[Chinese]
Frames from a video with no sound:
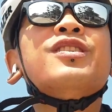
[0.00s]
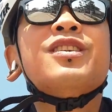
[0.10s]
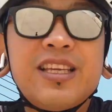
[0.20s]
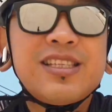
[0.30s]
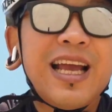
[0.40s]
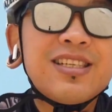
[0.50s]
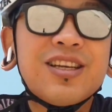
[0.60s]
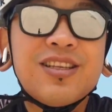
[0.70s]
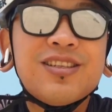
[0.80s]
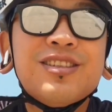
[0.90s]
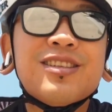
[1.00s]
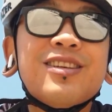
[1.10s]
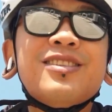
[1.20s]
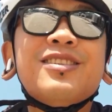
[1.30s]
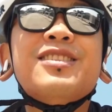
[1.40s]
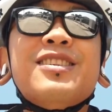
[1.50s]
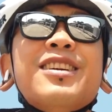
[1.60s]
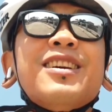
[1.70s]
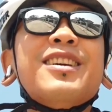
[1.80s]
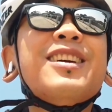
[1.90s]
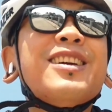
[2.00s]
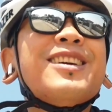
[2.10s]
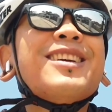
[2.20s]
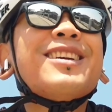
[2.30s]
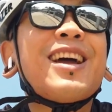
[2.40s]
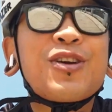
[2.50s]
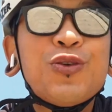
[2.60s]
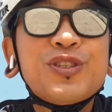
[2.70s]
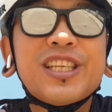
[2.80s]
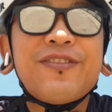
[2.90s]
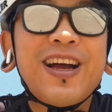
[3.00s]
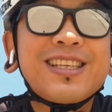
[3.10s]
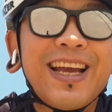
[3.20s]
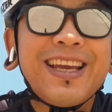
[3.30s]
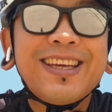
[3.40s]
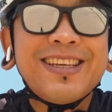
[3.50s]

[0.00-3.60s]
迎财神的日子，来恭喜发财。